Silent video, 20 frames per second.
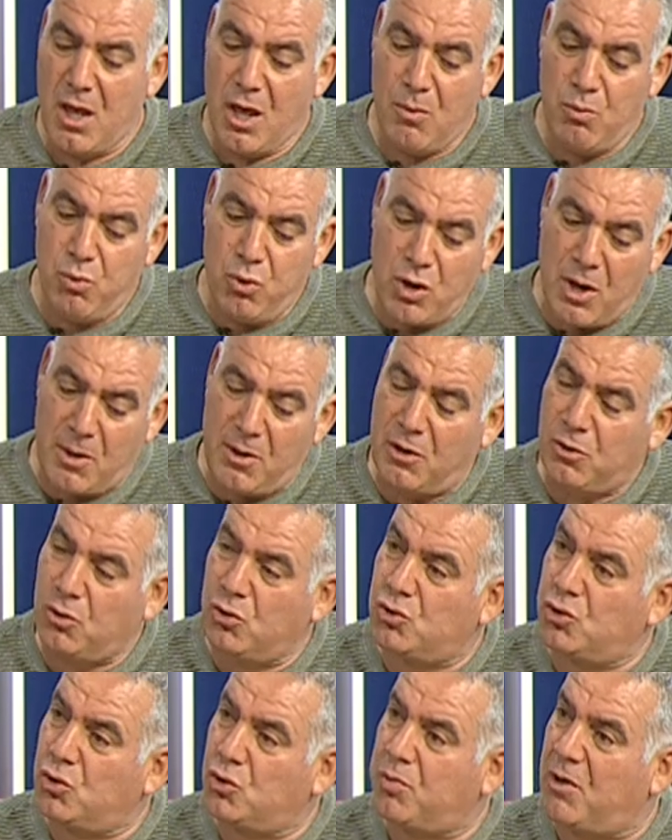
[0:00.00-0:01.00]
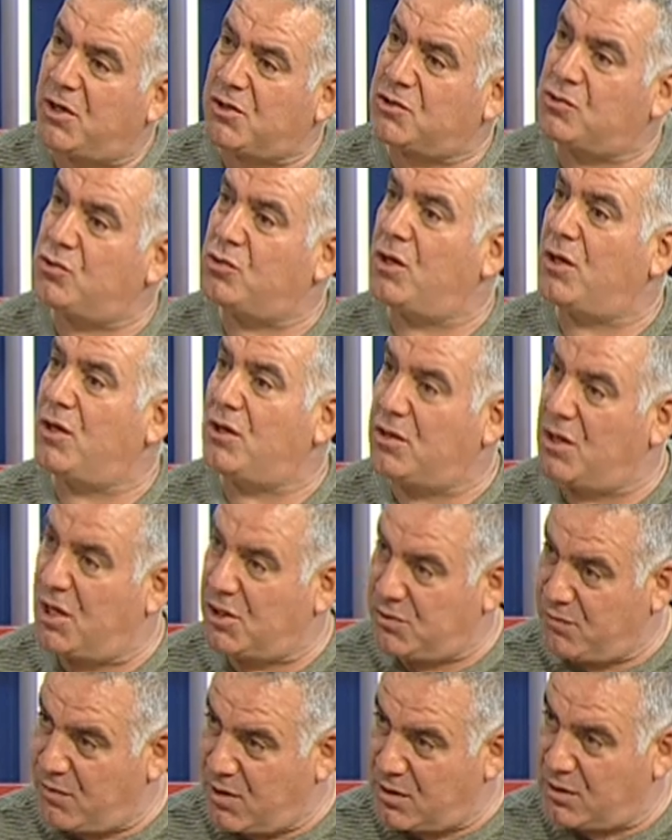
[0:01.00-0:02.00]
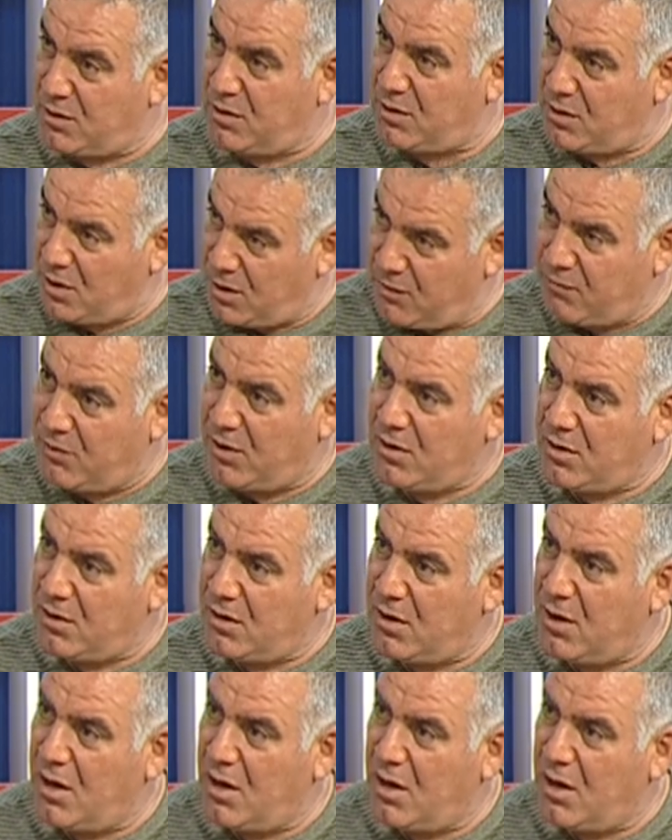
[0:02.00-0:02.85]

Bu kadar küçük baş süde ihtiyacı vardır. Evet.